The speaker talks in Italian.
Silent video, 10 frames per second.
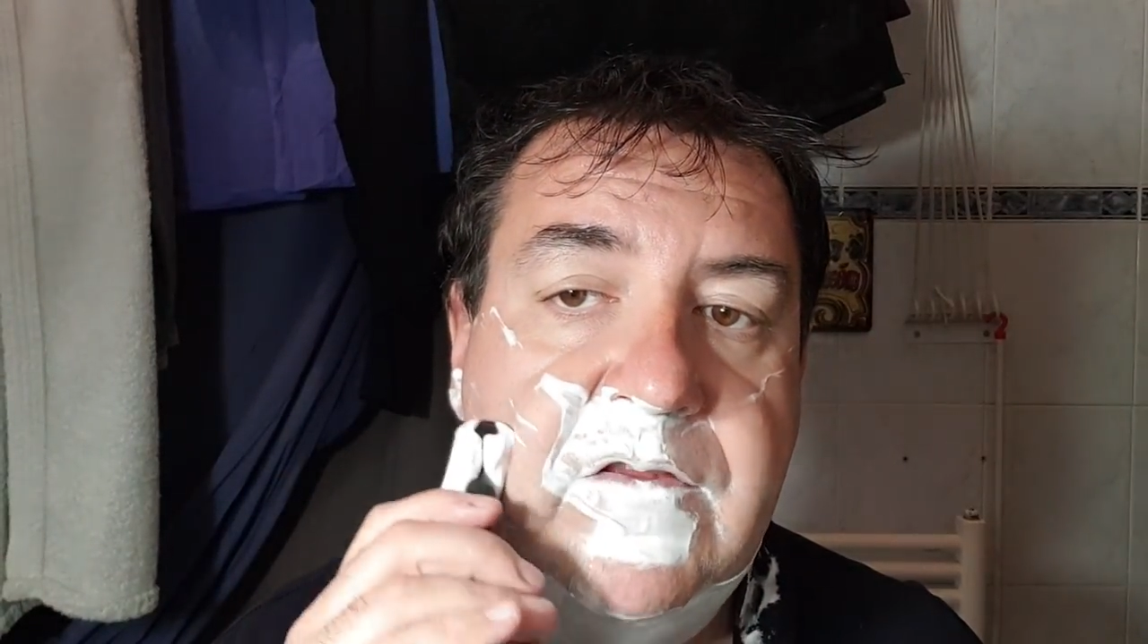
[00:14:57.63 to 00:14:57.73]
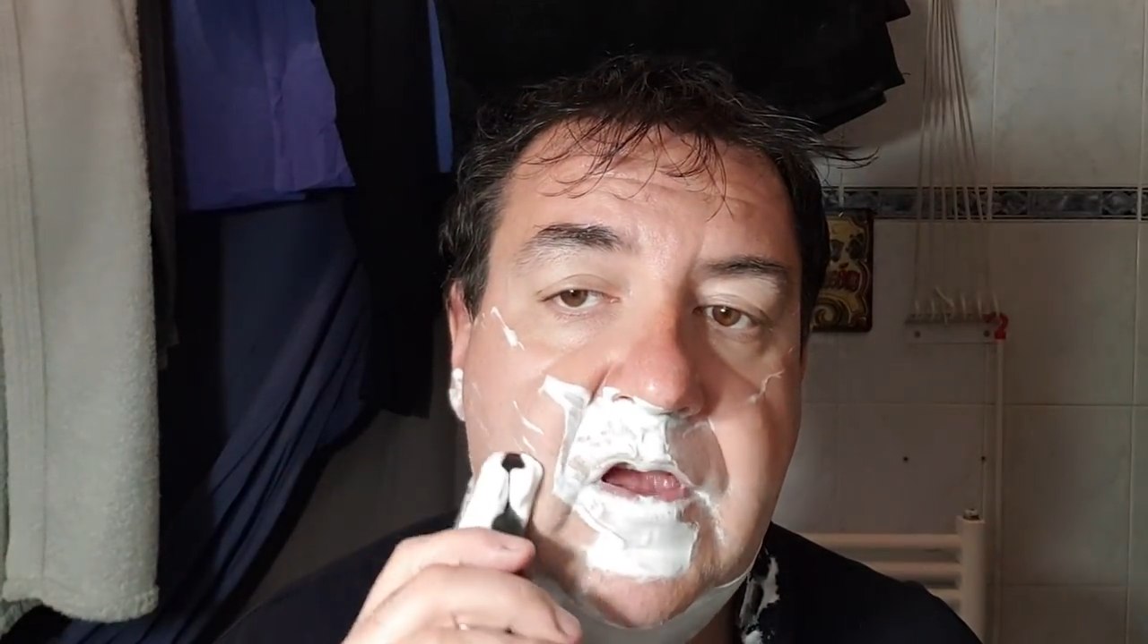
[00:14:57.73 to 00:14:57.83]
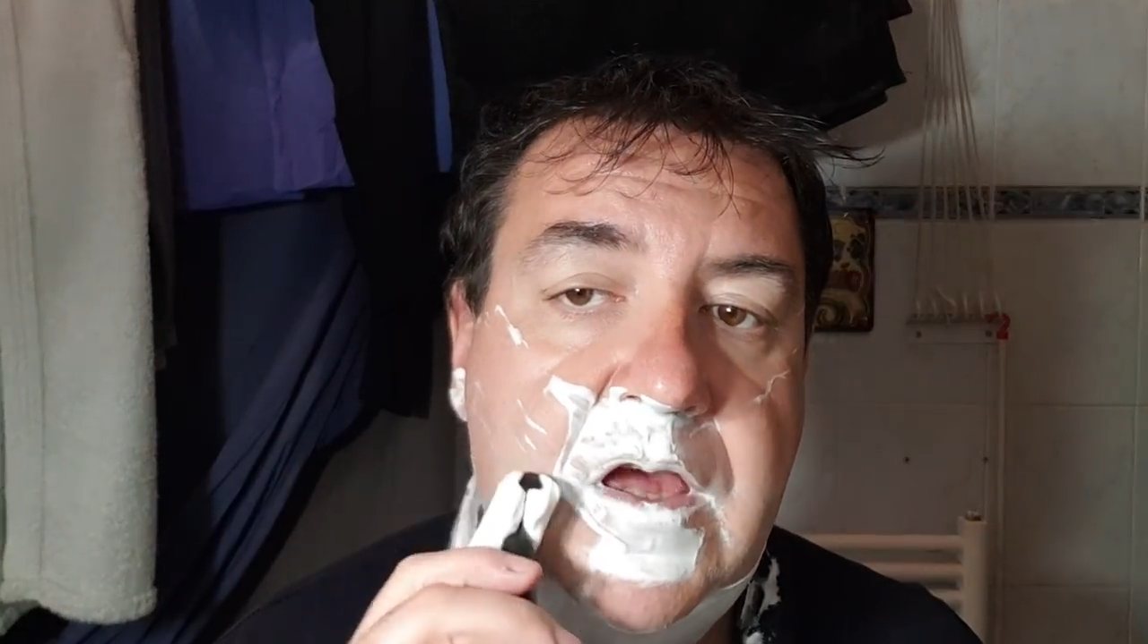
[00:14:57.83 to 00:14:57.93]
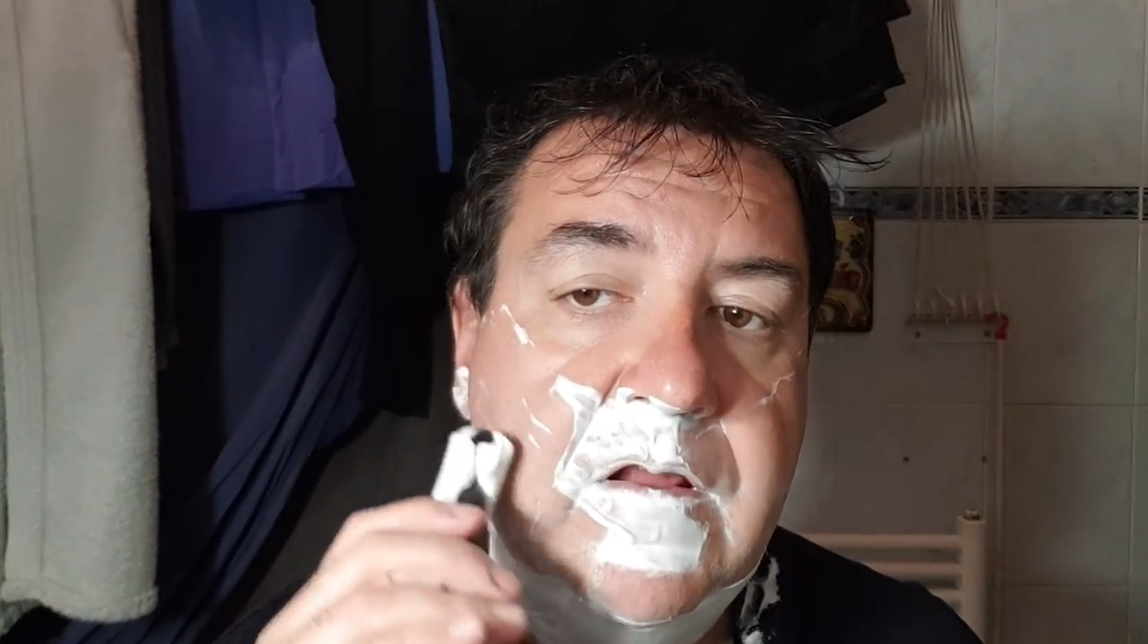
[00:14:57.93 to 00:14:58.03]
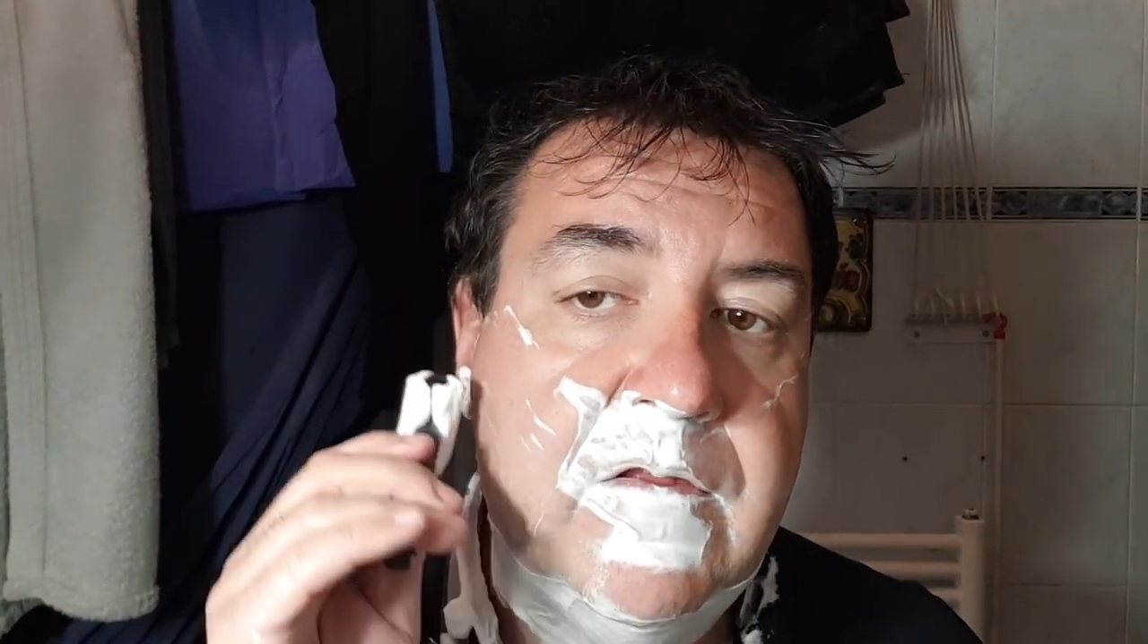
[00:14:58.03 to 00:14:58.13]

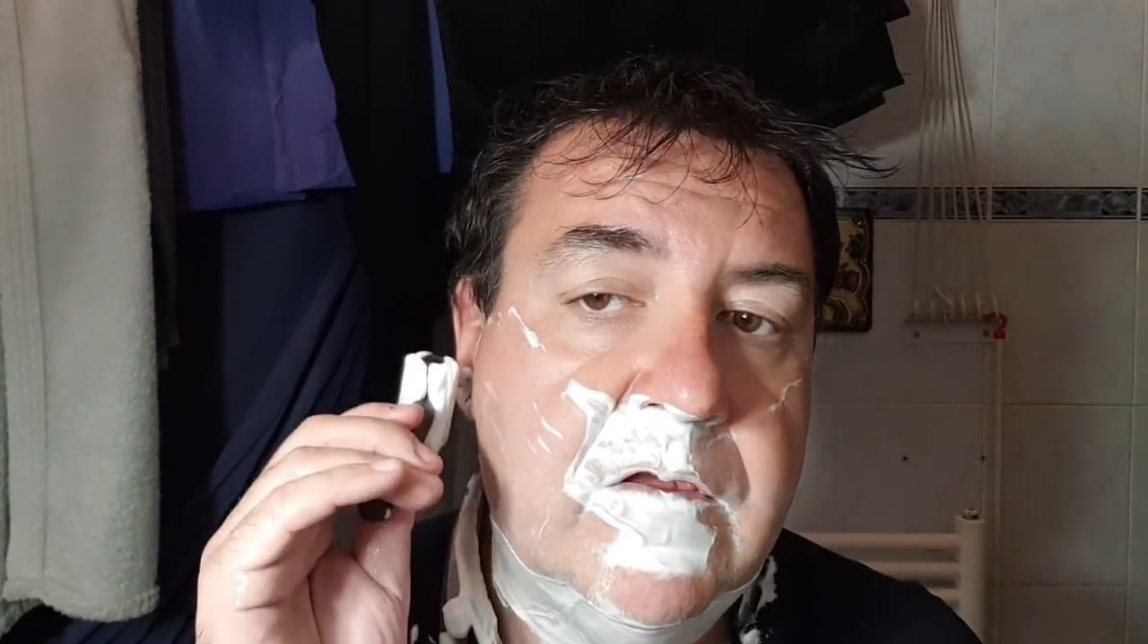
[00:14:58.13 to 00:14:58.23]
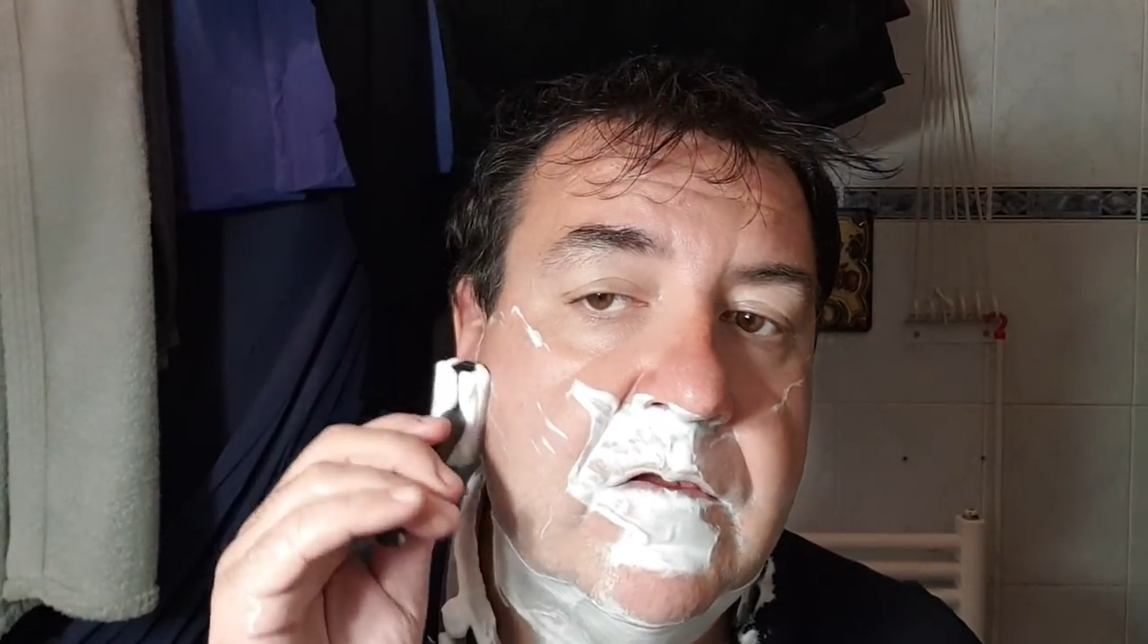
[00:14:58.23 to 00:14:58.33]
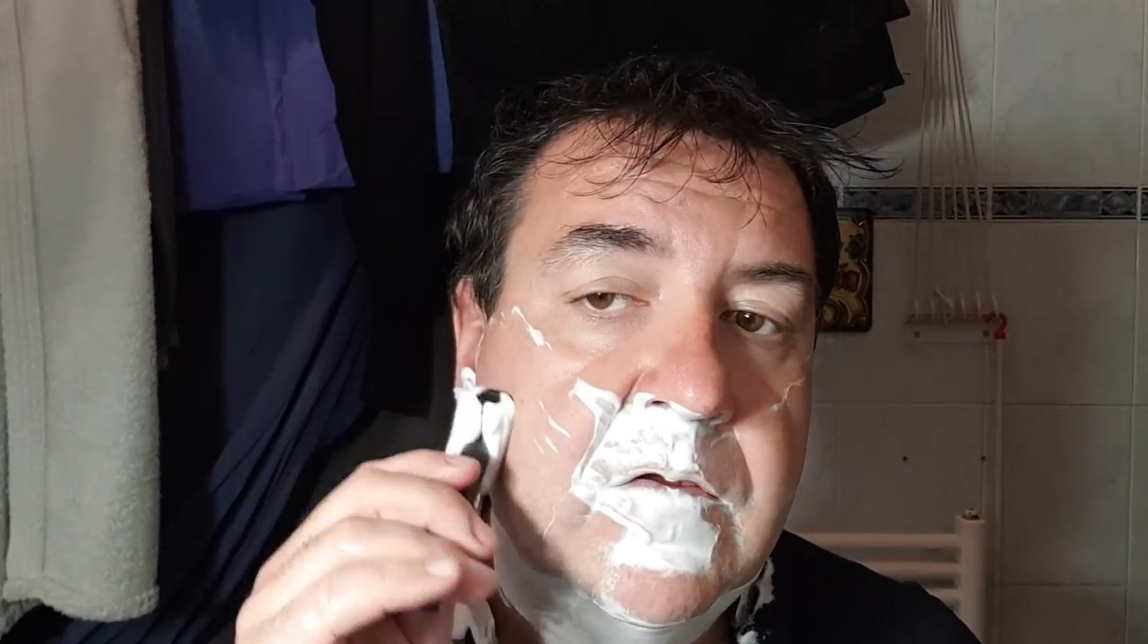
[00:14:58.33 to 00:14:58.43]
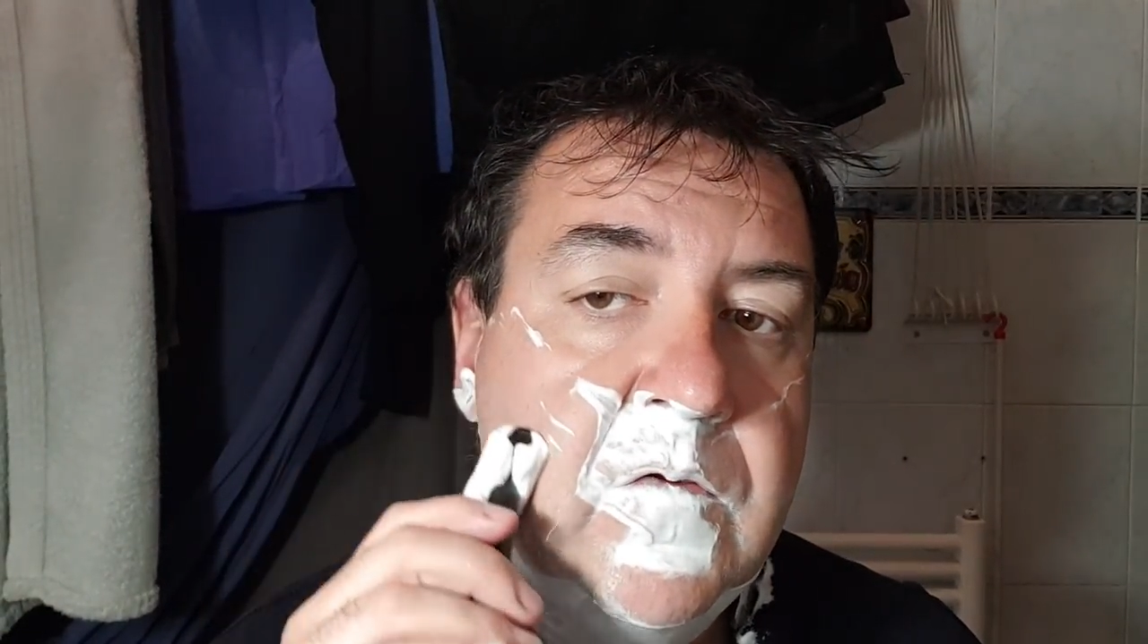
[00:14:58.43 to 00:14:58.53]
scherzi.